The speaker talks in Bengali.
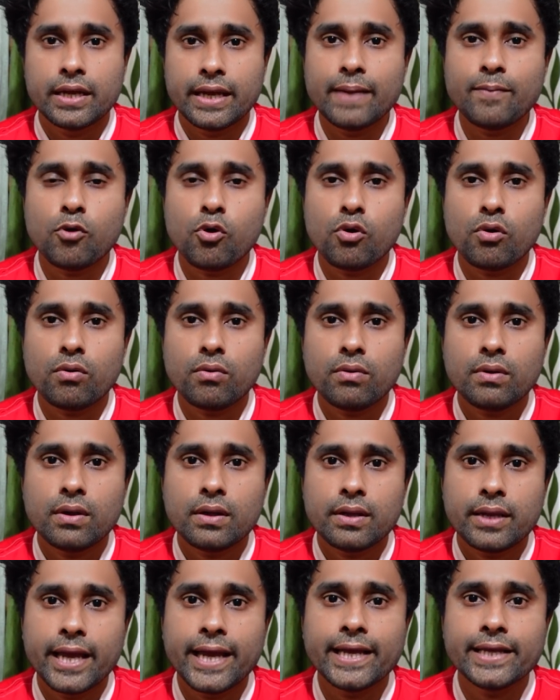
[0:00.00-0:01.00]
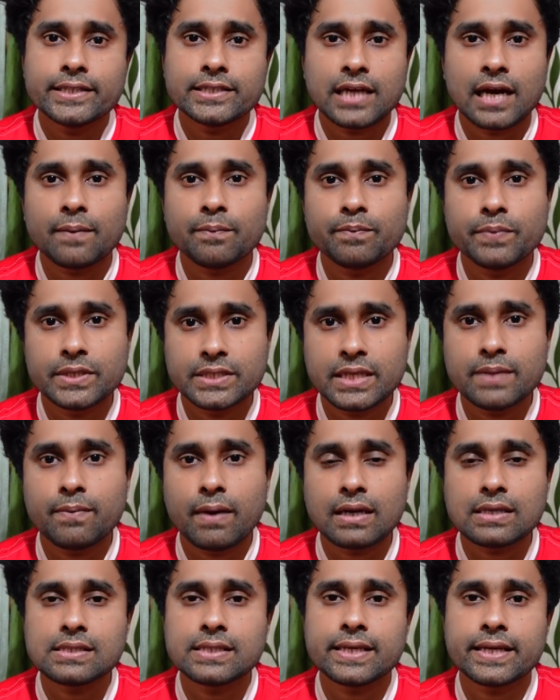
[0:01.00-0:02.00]
এবং এই ছাব্বিশে
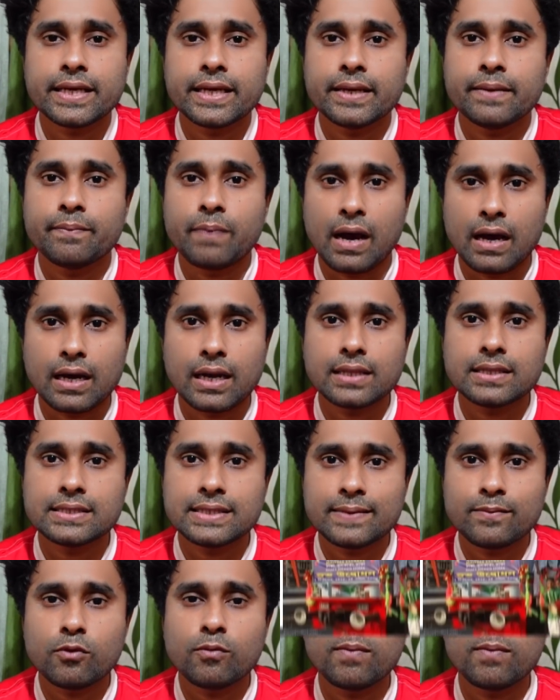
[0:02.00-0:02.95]
মার্চ থেকে বাংলাদেশ এবং